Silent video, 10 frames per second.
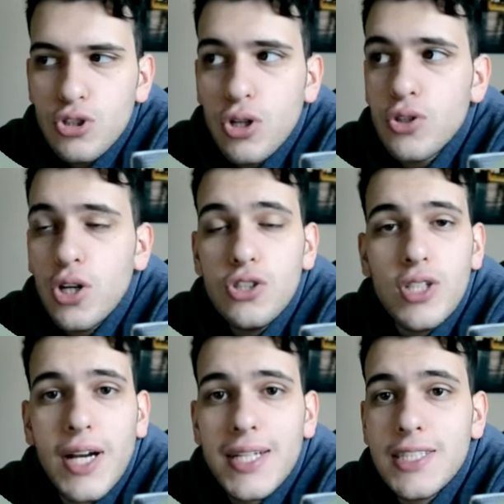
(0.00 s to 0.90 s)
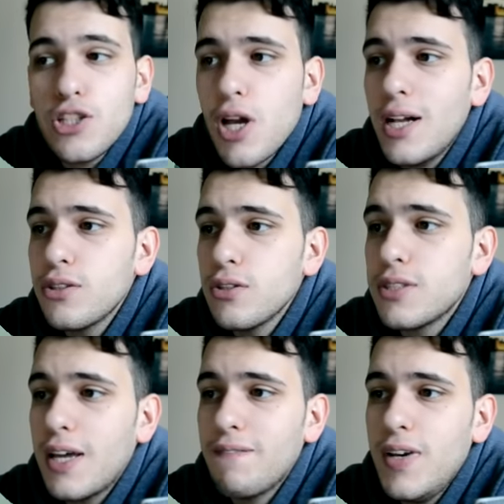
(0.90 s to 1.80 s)
gioco di oggi, ragazzi, c'è
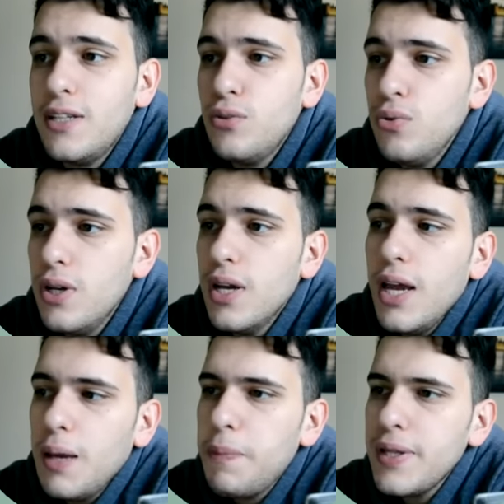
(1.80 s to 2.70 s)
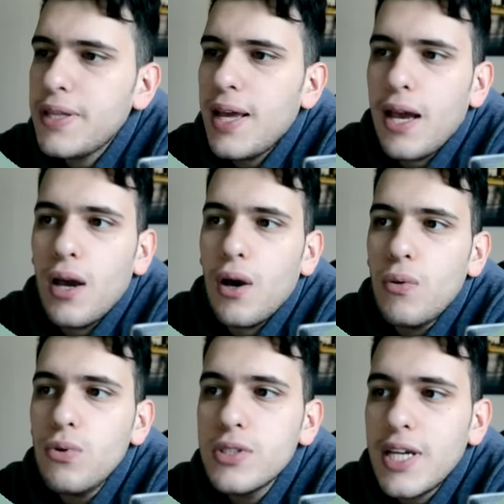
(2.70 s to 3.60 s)
Altos Adventure, e prende
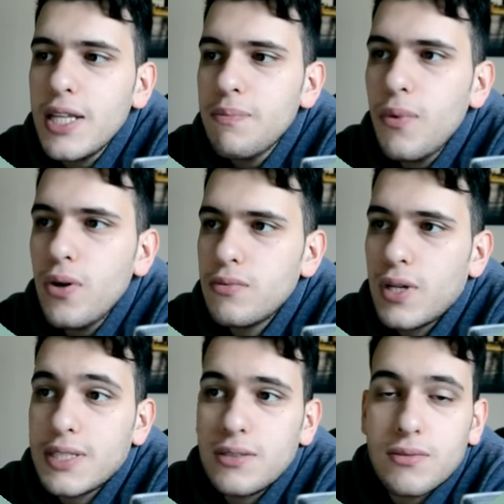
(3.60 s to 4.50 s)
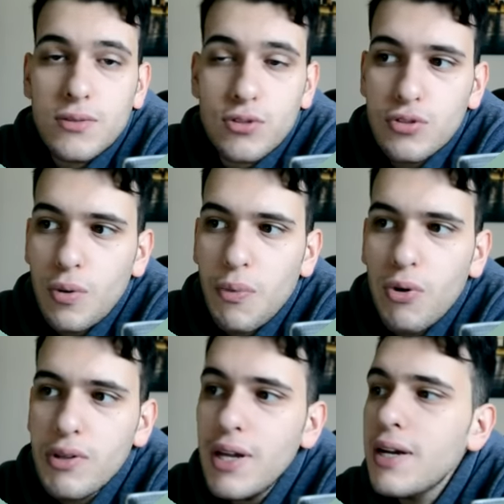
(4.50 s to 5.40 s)
uno skateboard, anzi uno
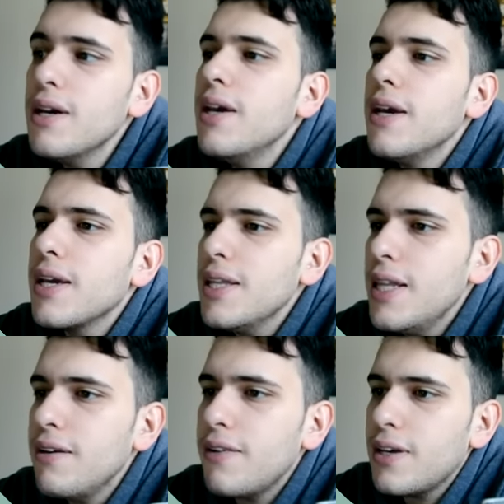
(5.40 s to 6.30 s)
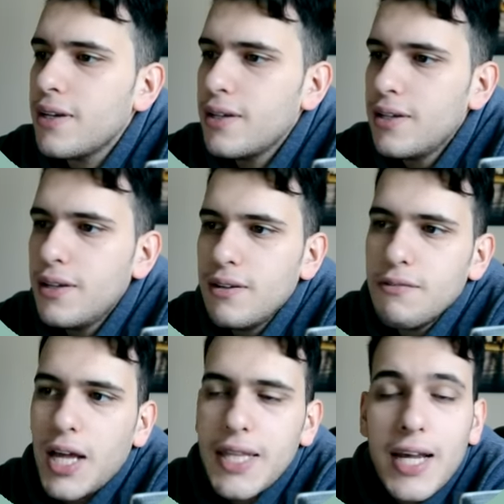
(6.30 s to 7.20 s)
snowboarder, che deve
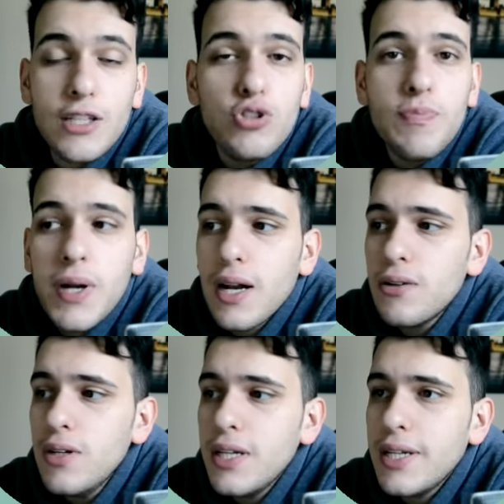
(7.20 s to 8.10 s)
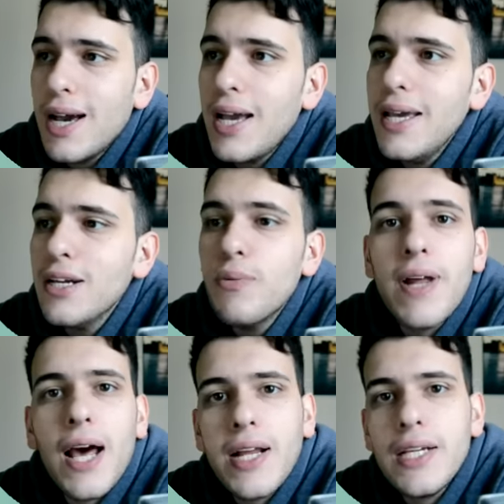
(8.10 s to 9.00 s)
andare giù per la collina e
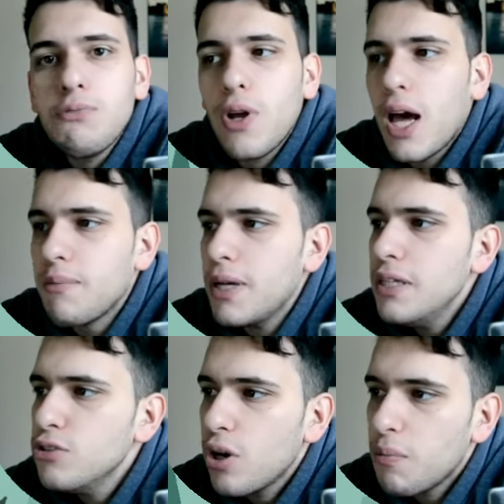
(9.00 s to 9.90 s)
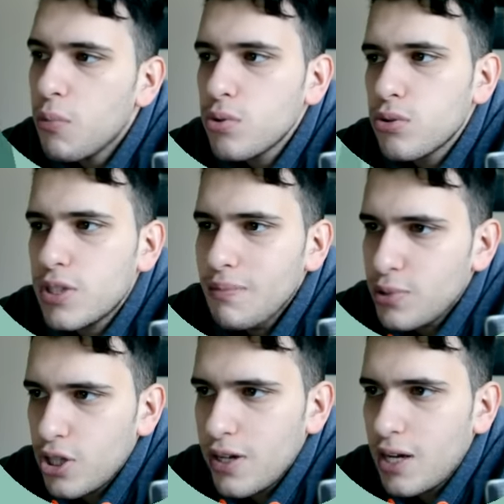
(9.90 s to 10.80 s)
recuperare i suoi lama. Il gioco è molto
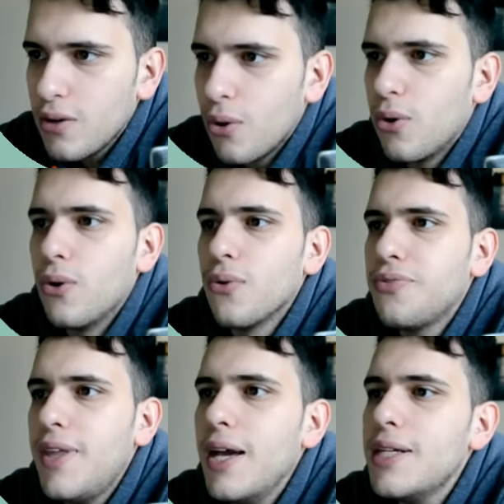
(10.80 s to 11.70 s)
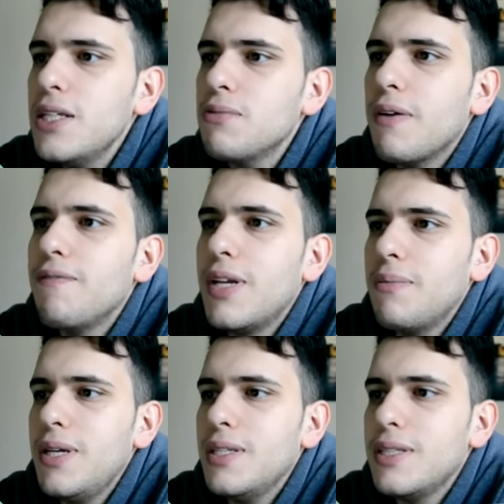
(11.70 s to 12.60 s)
semplice a livello tecnico, ma
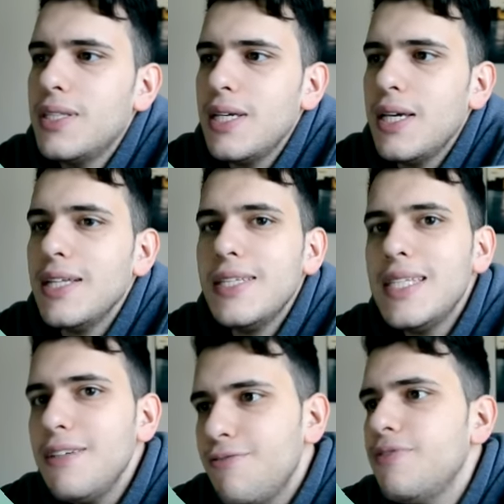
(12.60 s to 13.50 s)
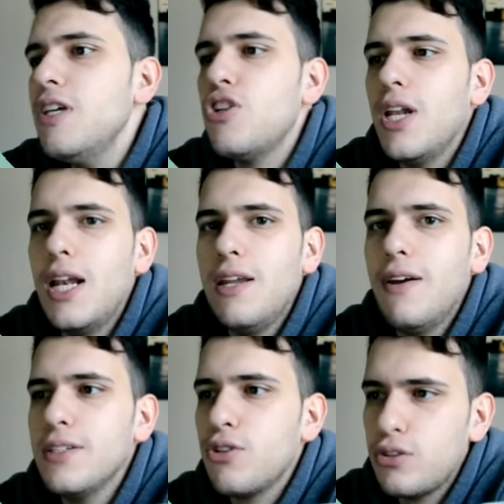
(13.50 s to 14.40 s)
veramente difficile a
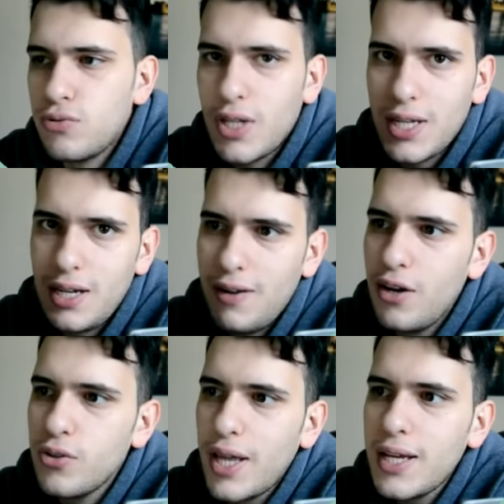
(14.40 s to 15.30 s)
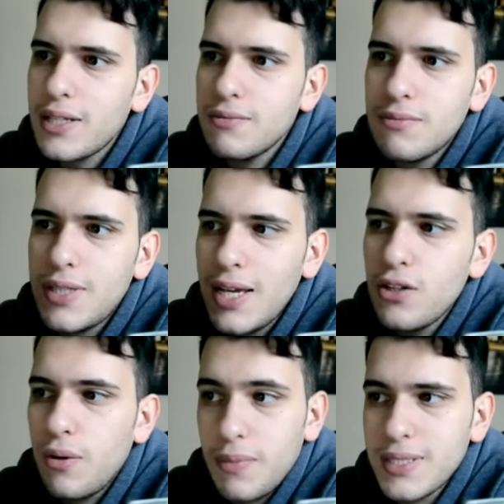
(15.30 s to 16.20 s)
livello, scusate, a livello tec- mm,
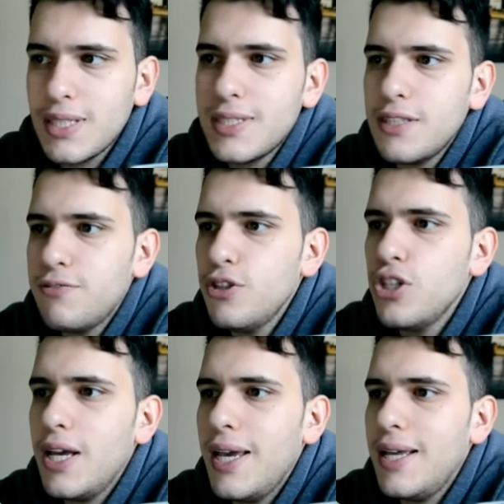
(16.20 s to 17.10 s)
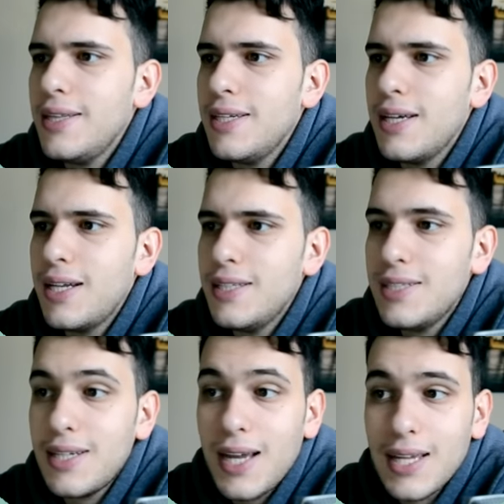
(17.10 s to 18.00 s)
tecnico abbastanza difficile e
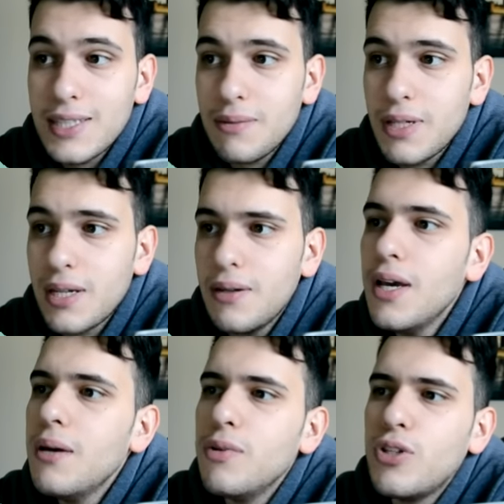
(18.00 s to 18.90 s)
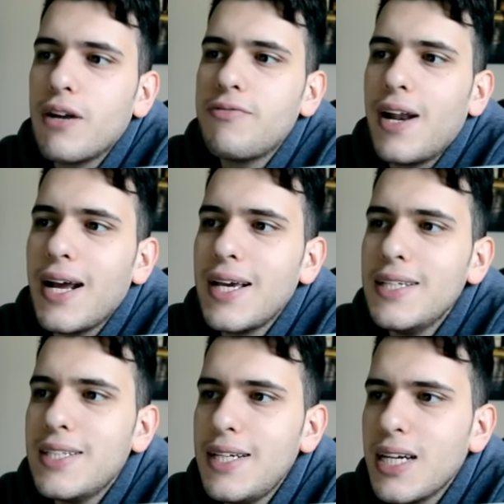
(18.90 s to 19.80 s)
intrigante perché bisognerà fare anche
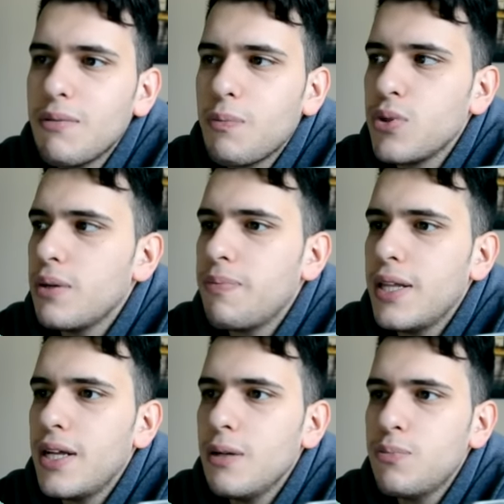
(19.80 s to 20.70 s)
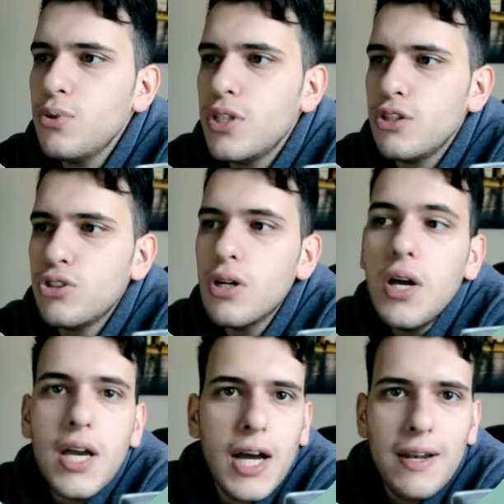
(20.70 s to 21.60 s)
dei trick per poter prendere il punteggio.
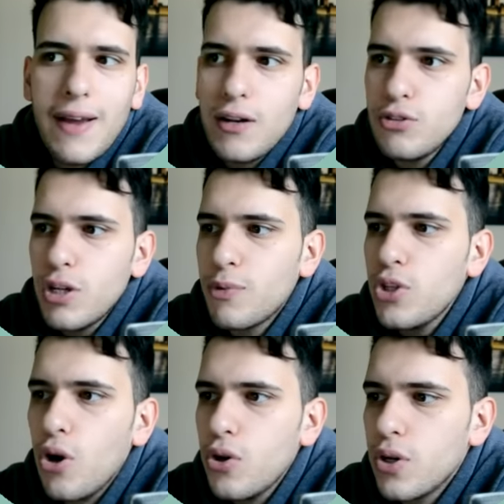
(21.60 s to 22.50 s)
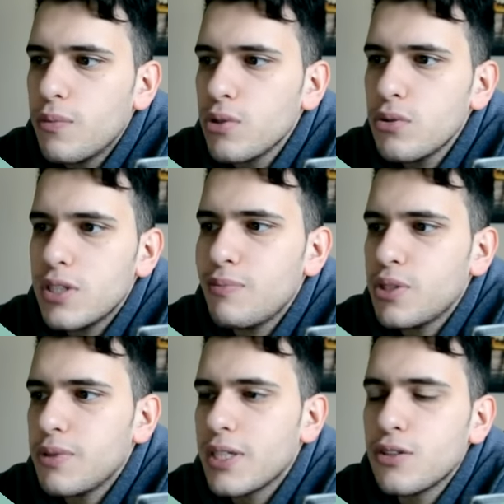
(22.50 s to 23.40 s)
E A livello diciamo teorico è molto
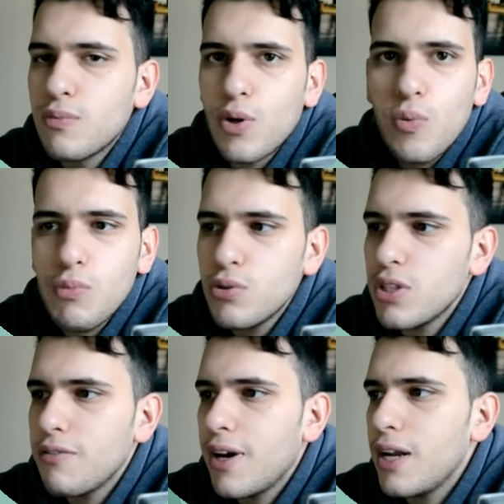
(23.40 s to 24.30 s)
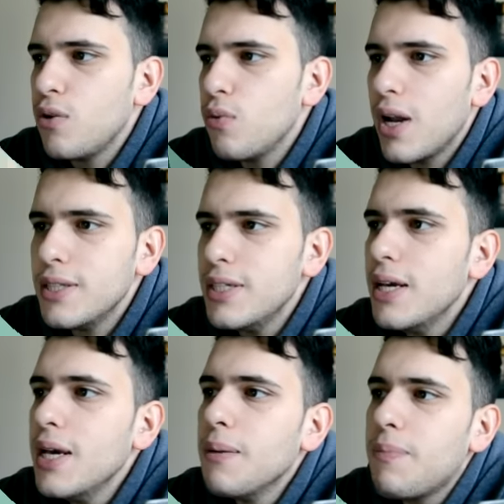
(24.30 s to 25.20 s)
semplice perché insomma non bisogna fare nulla di
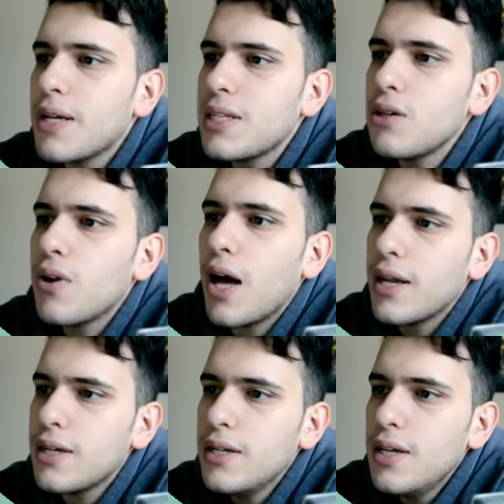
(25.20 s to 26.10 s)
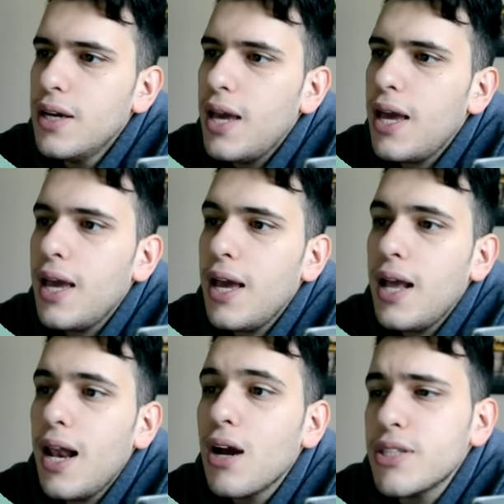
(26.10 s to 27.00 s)
particolare.
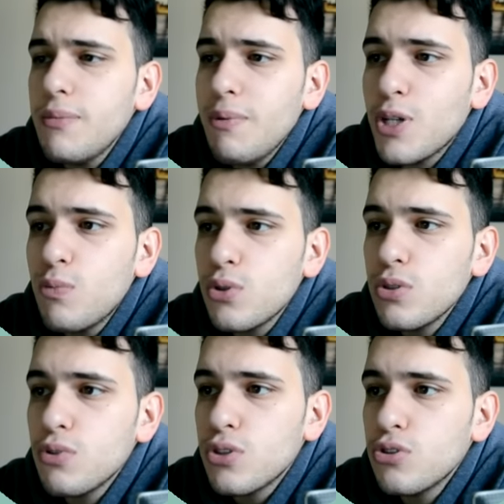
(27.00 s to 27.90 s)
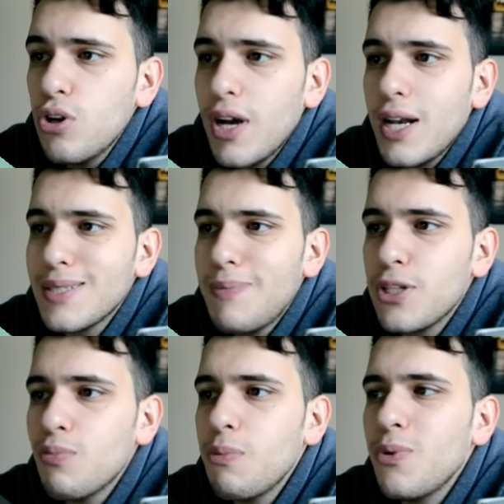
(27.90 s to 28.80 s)
E la cosa che mi piace molto di questo gioco è
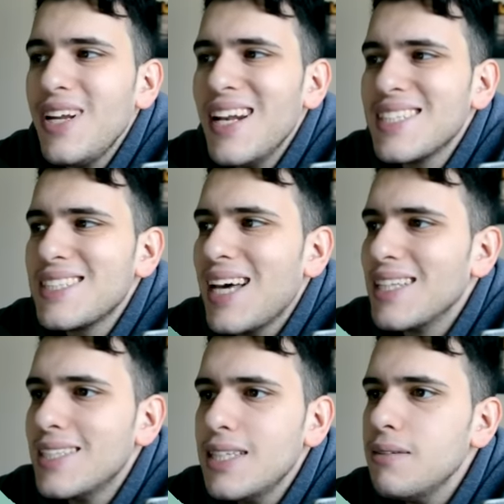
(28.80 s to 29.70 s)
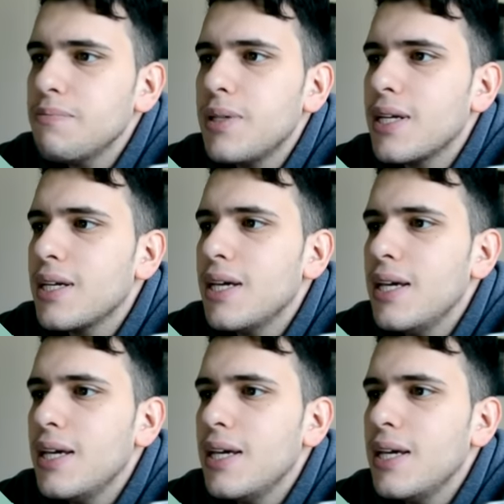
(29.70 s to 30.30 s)
l'aspetto proprio rilassante perché